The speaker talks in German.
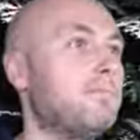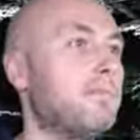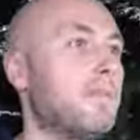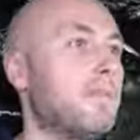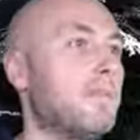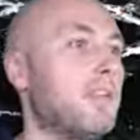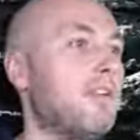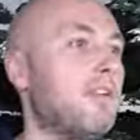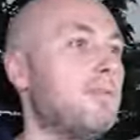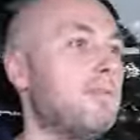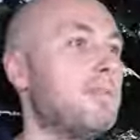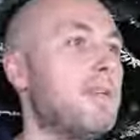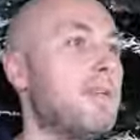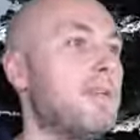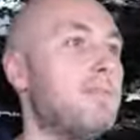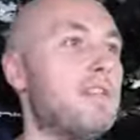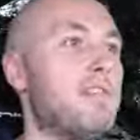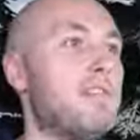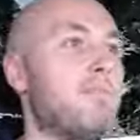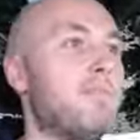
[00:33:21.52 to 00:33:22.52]
glaube,
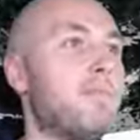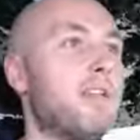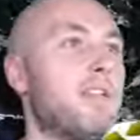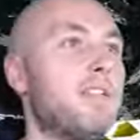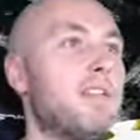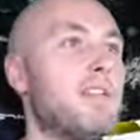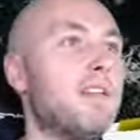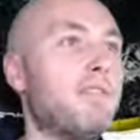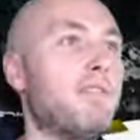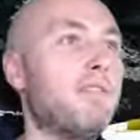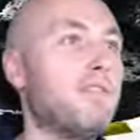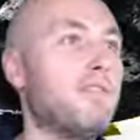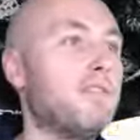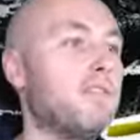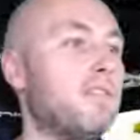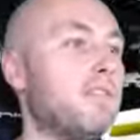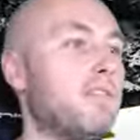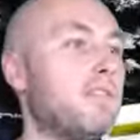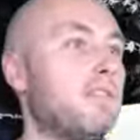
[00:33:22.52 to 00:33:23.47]
selbst Elfmeter von,